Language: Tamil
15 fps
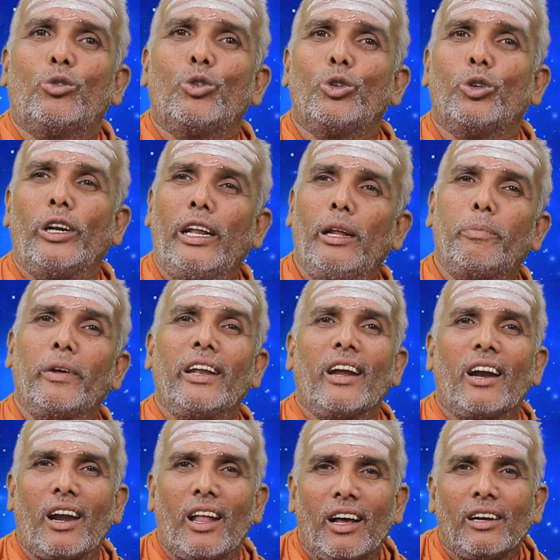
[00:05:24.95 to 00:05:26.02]
கொஞ்சம் நீ
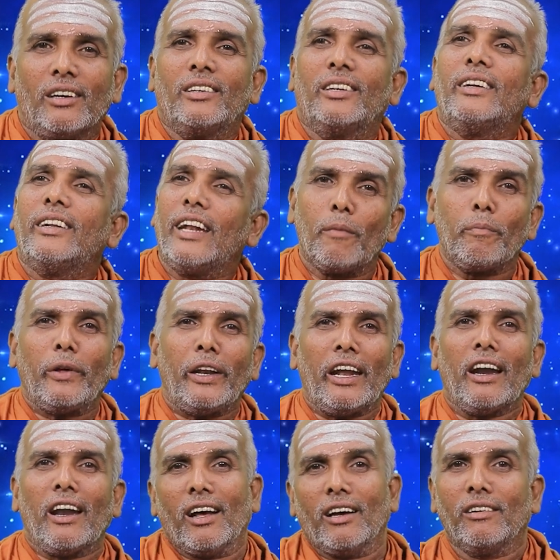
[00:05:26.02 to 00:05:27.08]
பெரிய ஆளா நான்
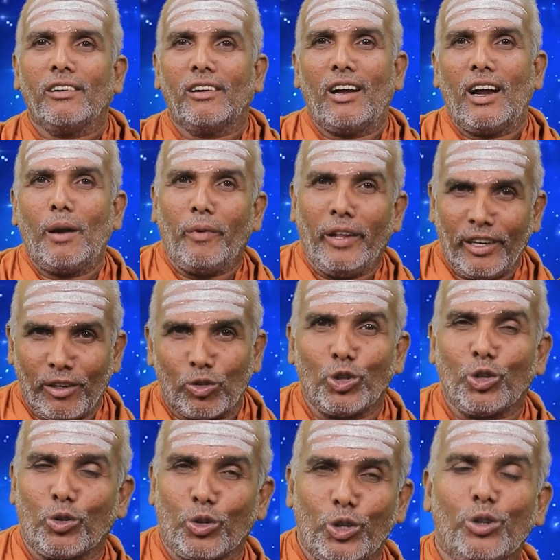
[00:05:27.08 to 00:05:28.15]
பெரிய ஆளா அப்படின்னு
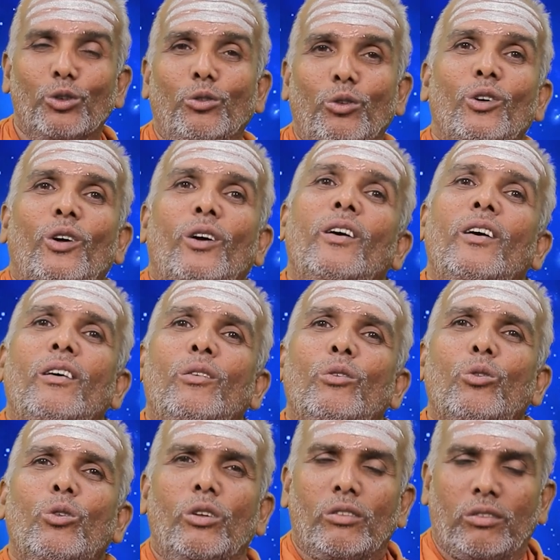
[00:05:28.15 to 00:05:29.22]
கொஞ்சம் கொஞ்சம்
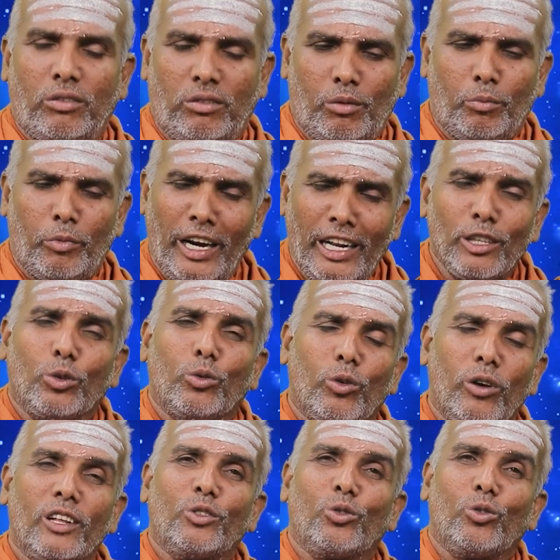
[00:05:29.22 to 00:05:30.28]
ஒரு
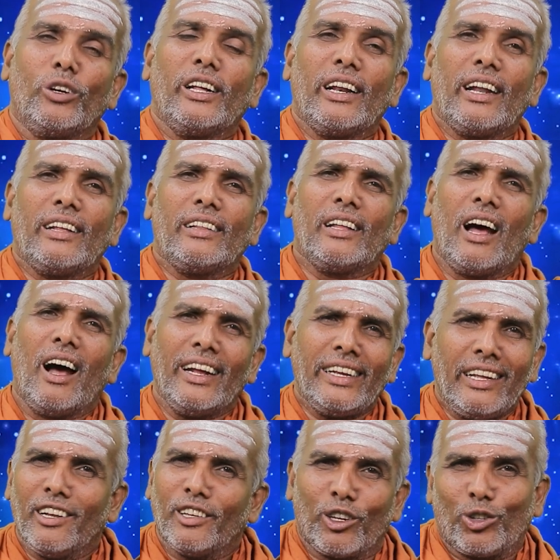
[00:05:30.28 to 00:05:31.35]
மனதுக்குள்ளே தோன்றுகிற இந்த
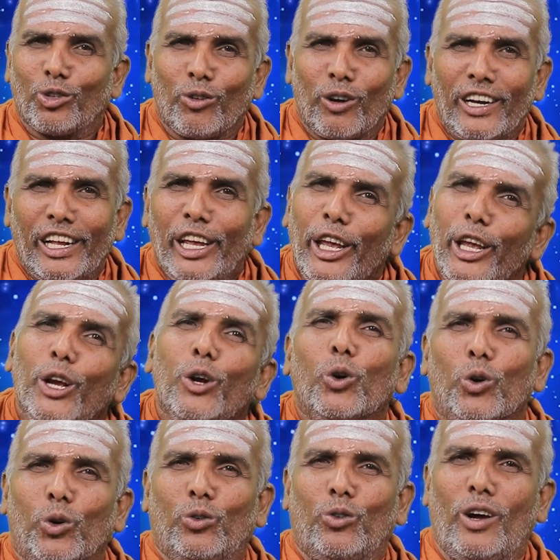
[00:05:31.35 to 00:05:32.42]
ஆங்கிலத்தில் சொல்லுவாள்
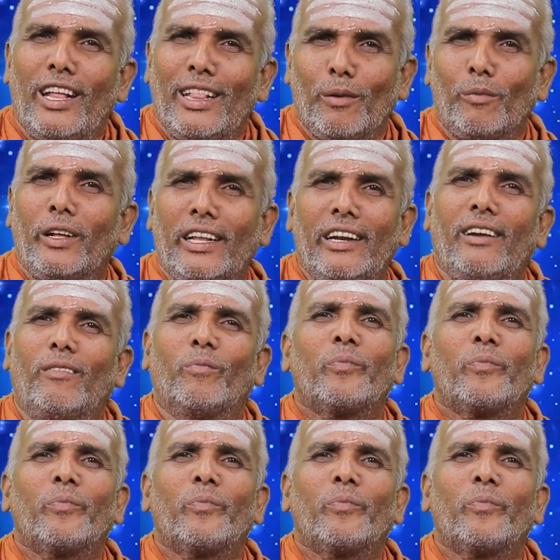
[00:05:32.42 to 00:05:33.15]
ஈகோ அந்த மாதிரி